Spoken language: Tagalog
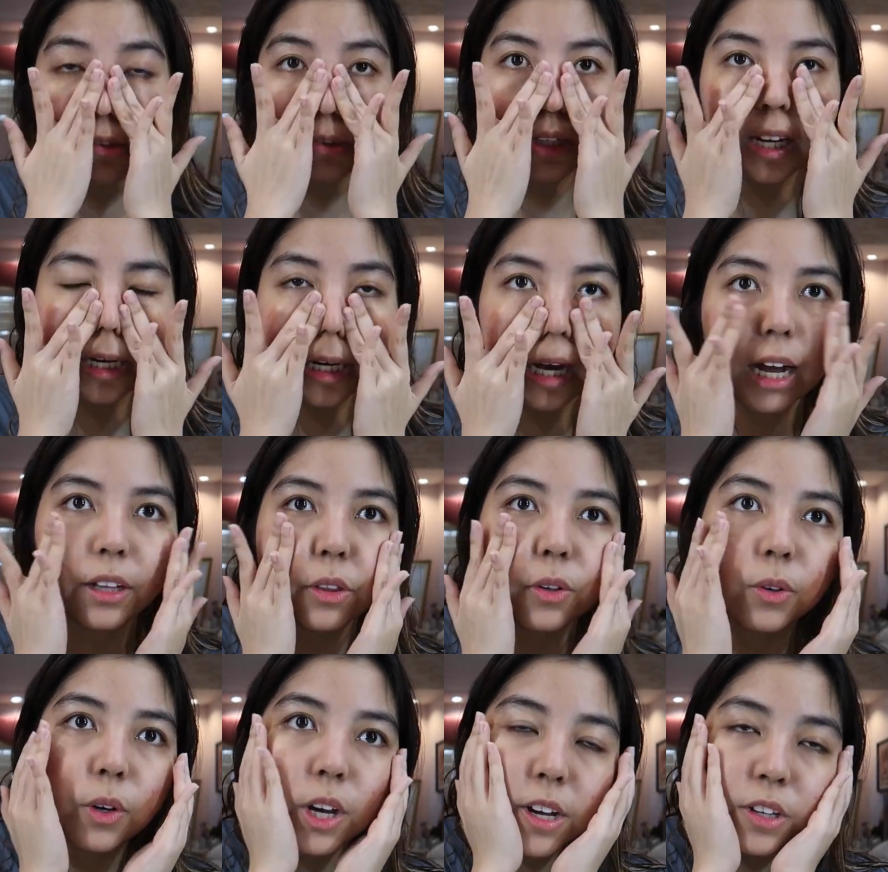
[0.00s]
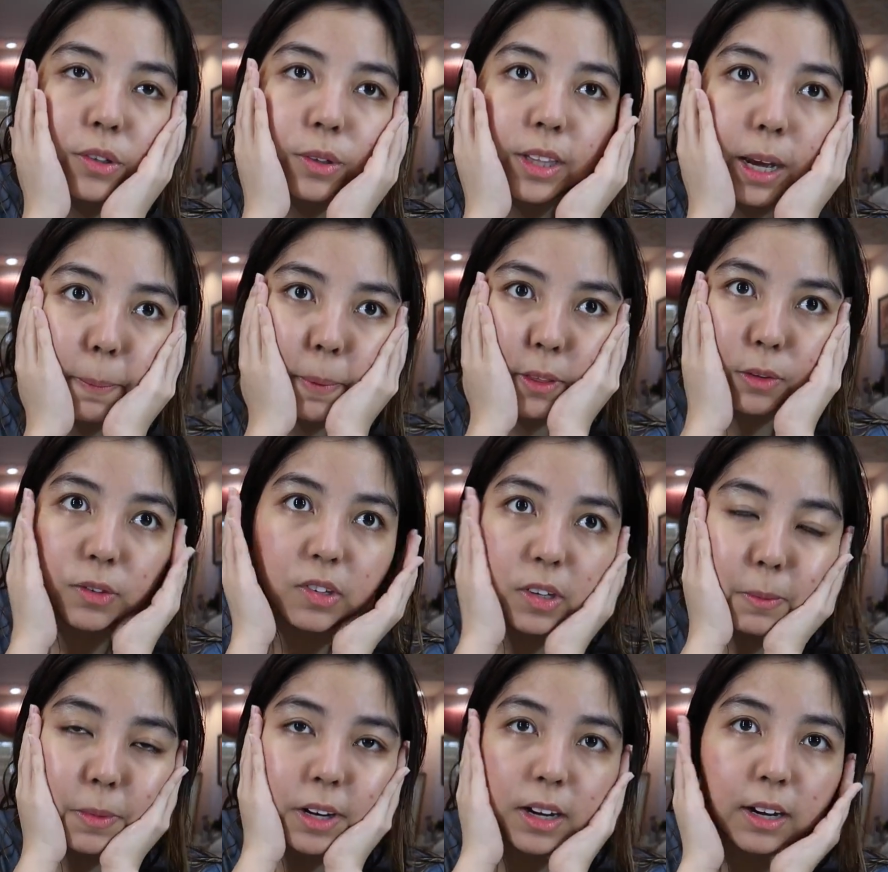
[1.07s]
So, delikado. So, dapat dun
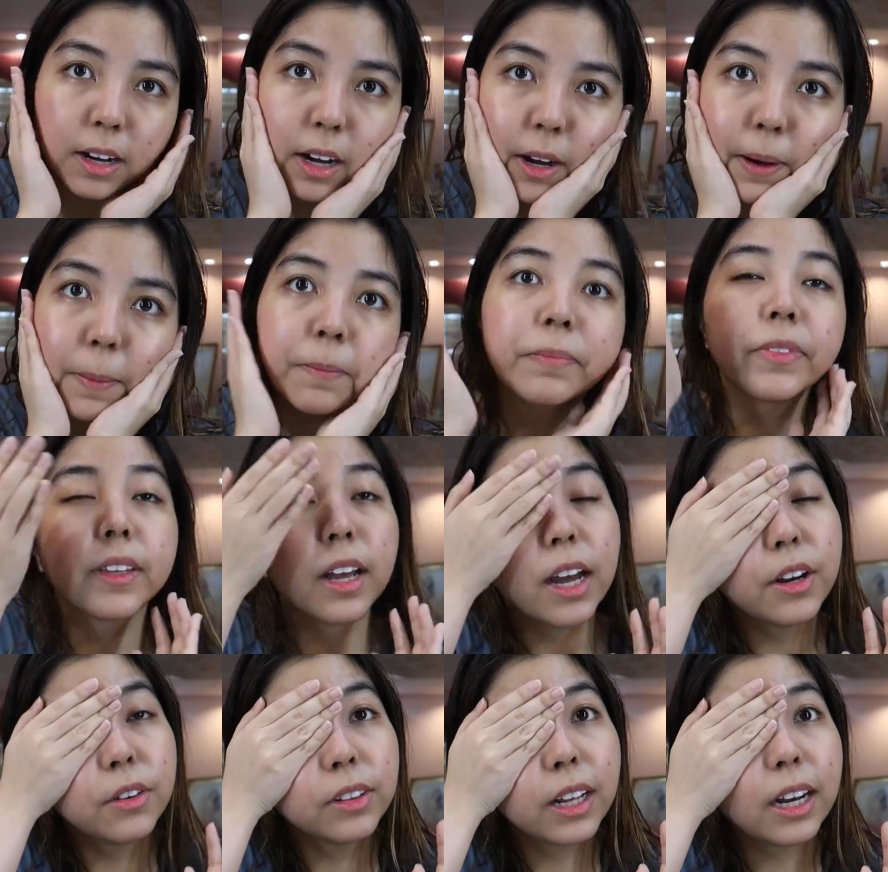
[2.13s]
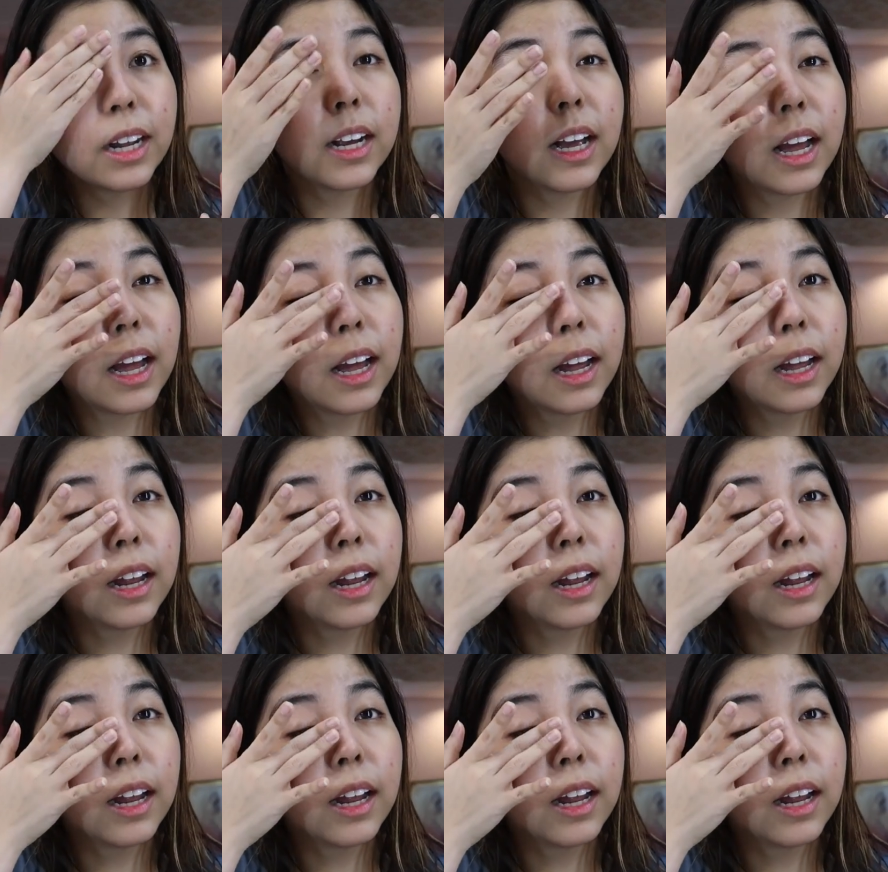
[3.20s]
sa mga, ano talaga,